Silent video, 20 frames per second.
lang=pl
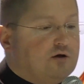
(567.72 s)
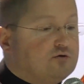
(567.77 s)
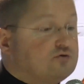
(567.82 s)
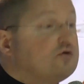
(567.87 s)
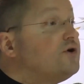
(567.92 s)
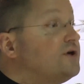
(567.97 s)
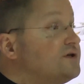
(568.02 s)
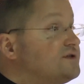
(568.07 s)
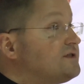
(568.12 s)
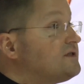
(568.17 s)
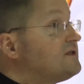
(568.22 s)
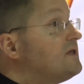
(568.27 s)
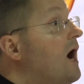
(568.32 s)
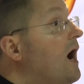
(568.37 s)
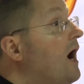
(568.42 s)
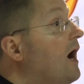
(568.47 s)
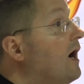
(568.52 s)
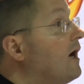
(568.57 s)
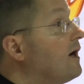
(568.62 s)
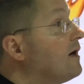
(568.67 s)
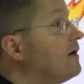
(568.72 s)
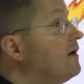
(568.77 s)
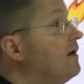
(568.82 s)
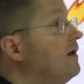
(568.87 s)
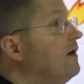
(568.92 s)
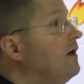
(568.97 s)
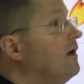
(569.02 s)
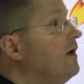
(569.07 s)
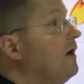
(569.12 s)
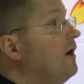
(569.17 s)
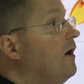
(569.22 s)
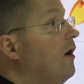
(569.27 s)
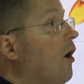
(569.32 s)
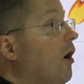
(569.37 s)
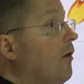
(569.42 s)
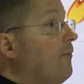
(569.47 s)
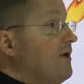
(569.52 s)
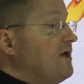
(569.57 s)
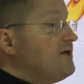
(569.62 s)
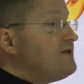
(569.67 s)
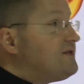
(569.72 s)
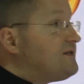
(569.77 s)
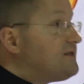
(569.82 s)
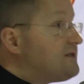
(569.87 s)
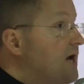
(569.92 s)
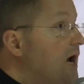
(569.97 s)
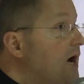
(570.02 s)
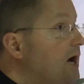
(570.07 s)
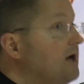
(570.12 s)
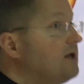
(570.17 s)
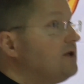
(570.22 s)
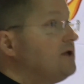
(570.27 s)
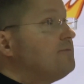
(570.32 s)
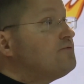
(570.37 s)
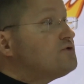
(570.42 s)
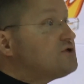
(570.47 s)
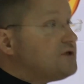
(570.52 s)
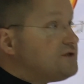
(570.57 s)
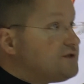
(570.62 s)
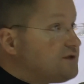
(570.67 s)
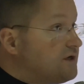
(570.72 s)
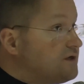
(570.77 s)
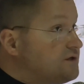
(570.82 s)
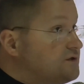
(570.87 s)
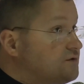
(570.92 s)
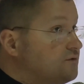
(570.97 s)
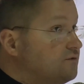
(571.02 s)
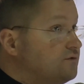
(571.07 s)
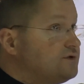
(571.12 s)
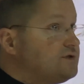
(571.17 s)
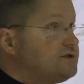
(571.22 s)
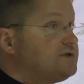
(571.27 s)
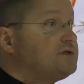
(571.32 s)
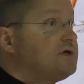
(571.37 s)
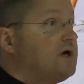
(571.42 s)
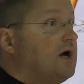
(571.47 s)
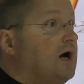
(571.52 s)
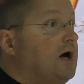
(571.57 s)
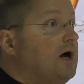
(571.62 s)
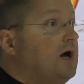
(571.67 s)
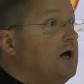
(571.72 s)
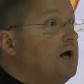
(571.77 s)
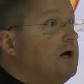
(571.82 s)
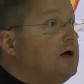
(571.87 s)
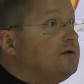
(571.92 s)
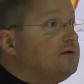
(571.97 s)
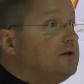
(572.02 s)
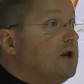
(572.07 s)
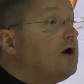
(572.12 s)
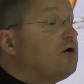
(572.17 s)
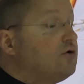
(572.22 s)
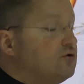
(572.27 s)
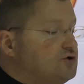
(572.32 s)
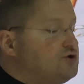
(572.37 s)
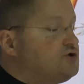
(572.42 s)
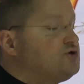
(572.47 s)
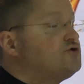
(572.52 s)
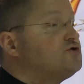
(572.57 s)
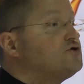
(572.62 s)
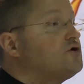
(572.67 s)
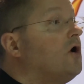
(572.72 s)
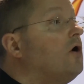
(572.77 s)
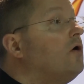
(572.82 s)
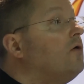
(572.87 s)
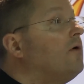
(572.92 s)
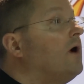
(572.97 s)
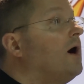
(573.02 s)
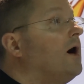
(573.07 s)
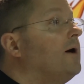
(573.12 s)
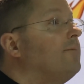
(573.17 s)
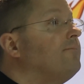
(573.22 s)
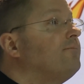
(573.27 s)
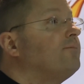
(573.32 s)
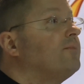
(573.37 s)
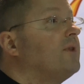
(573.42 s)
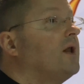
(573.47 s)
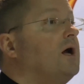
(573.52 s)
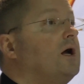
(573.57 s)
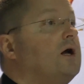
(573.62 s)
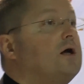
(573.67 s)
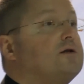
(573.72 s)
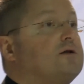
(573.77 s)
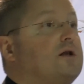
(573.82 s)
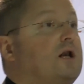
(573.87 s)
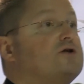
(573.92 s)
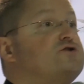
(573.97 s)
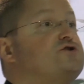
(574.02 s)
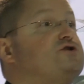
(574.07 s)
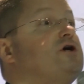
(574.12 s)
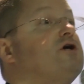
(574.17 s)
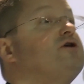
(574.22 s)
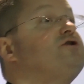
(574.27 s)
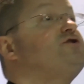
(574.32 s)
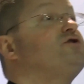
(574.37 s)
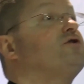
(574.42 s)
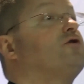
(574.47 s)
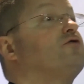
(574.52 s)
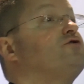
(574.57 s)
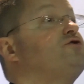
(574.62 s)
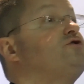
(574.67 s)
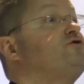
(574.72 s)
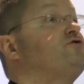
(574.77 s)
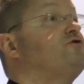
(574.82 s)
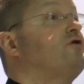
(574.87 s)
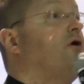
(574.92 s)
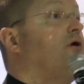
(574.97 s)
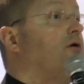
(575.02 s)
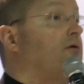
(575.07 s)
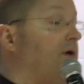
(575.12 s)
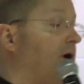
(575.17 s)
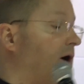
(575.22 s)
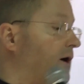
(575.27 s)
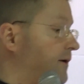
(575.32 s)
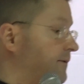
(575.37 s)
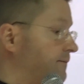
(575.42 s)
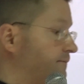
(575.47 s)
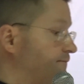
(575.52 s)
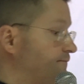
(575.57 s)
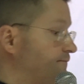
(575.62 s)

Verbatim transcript: To jest dar obiecany przez Jezusa dla Kościoła, dla dzieci Kościoła.